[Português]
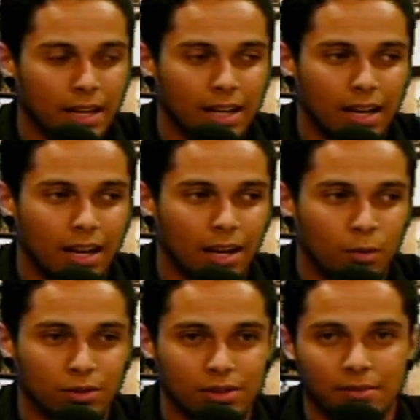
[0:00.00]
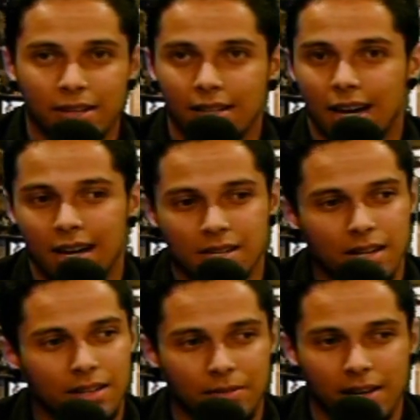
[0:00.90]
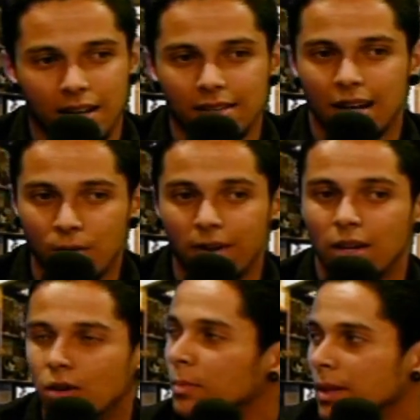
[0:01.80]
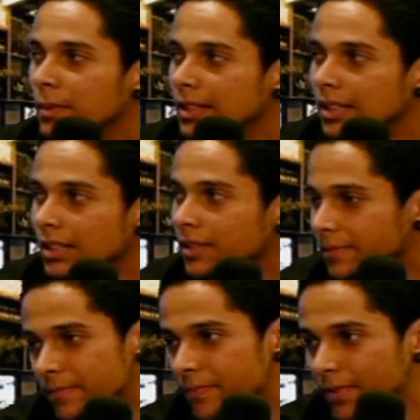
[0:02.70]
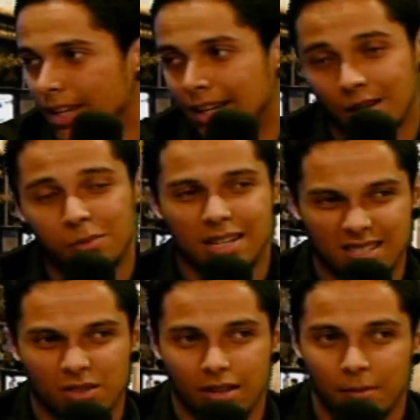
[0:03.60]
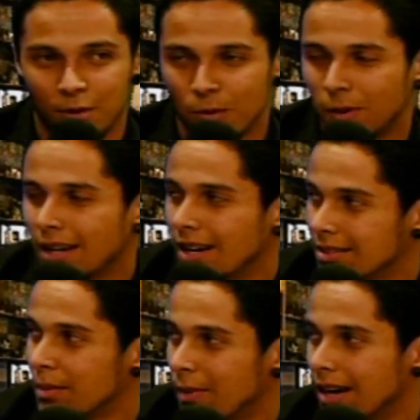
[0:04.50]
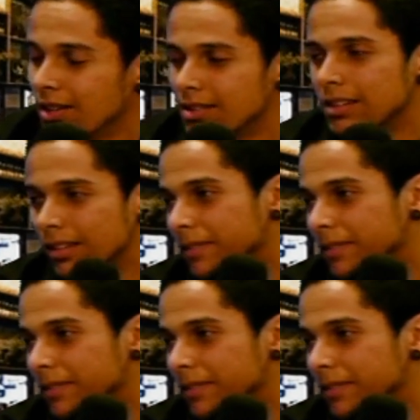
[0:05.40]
E quando, na verdade, deveria dar o valor para a banda, né? E aqui no Brasil é meio complicado essa parte, assim.